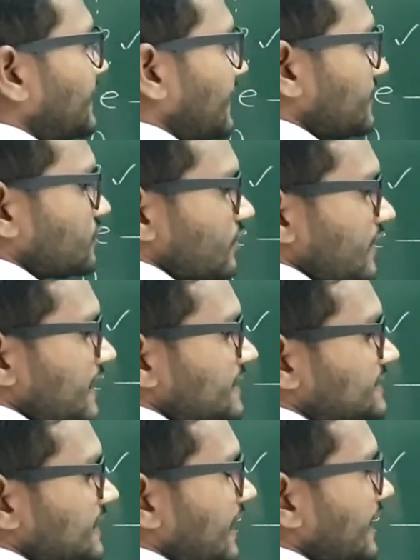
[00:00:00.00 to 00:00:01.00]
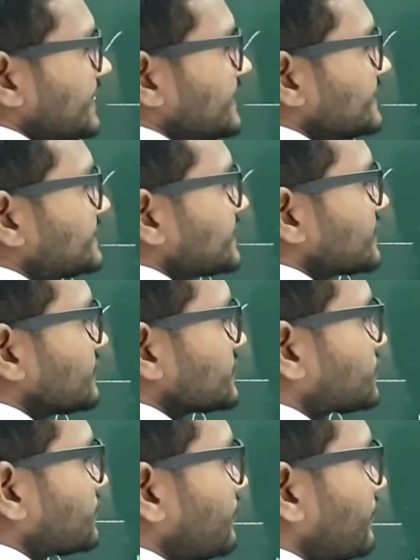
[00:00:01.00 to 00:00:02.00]
आई तो एच आई इज
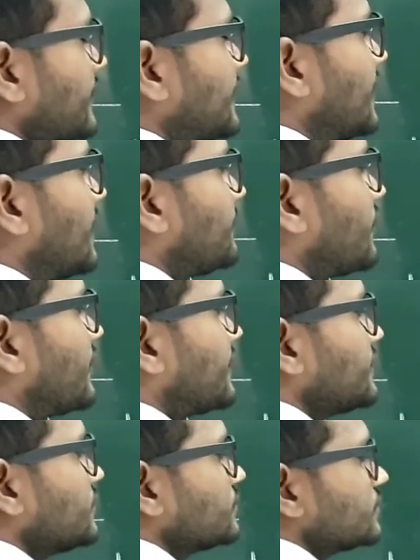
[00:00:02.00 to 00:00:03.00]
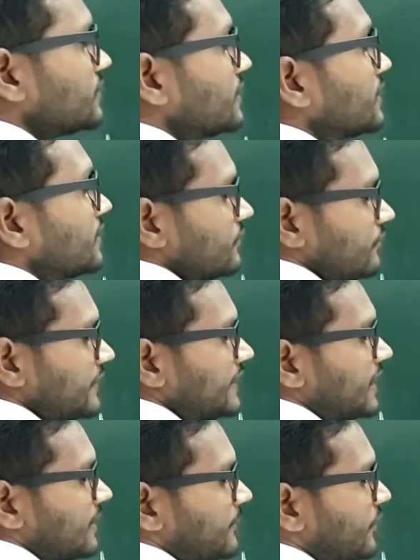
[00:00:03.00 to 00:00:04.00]
इक्वल टू वी अपॉन यू वी
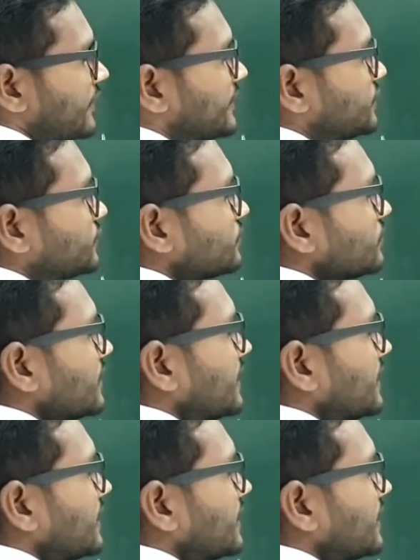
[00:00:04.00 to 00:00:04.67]
अपॉन यू